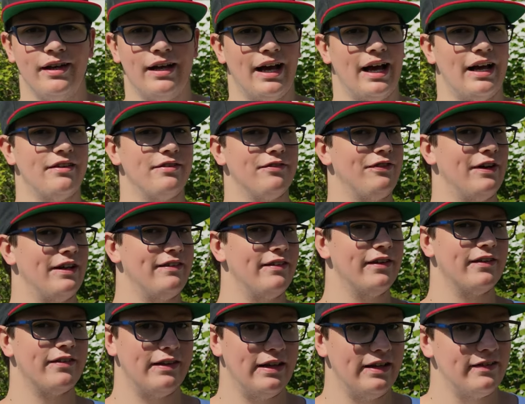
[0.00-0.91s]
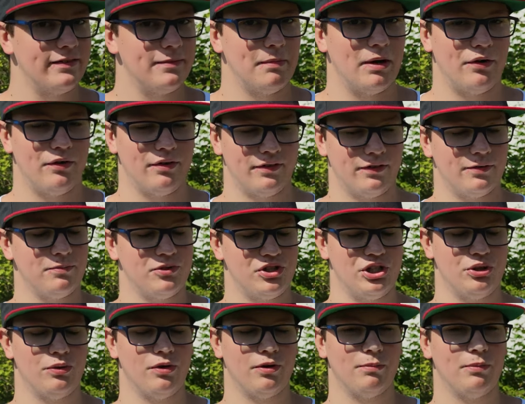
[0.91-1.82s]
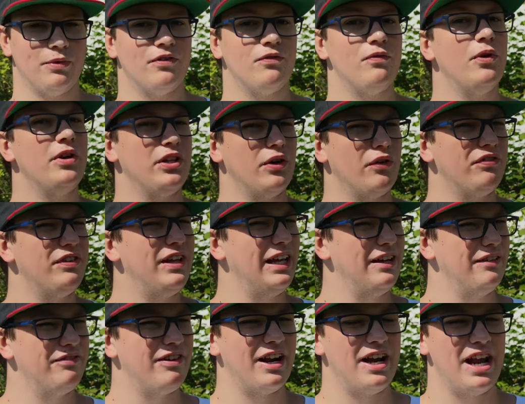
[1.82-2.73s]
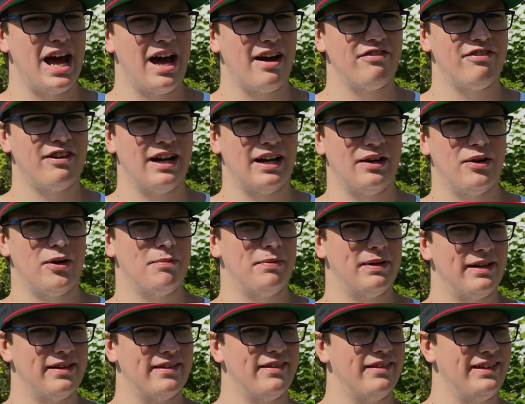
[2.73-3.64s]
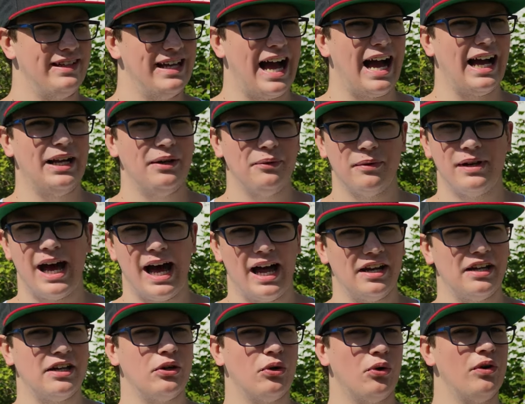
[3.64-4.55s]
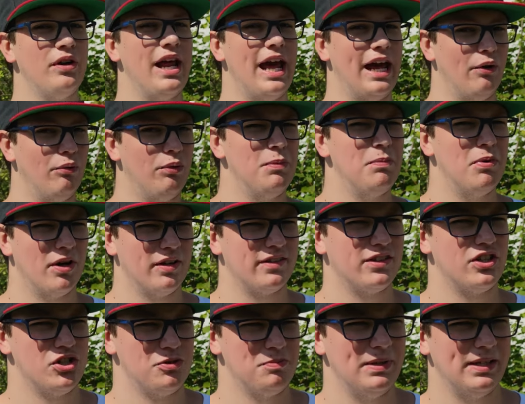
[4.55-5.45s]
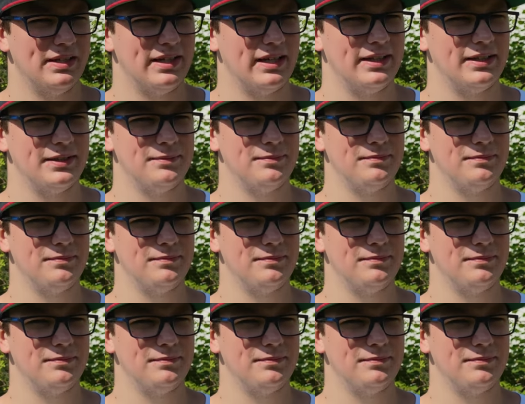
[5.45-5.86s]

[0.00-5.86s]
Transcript: Also falls ihr das nächste Mal zum Chirurgen müsst, würde ich auf jeden Fall nachfragen, ob er das die ein oder andere Runde Angry Birds gespielt hat.